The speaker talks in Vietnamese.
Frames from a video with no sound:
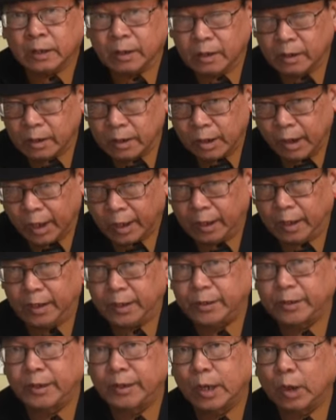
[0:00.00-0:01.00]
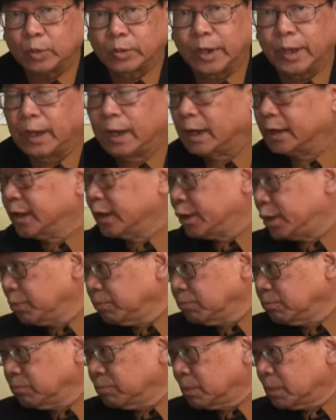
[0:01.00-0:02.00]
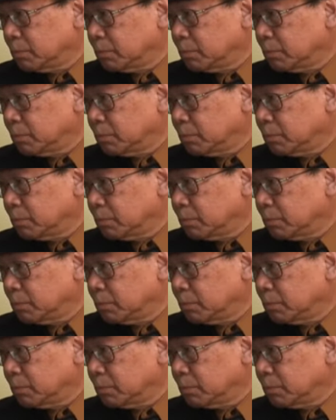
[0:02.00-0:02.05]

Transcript: Những người hy sinh đầu tiên là dân chúng.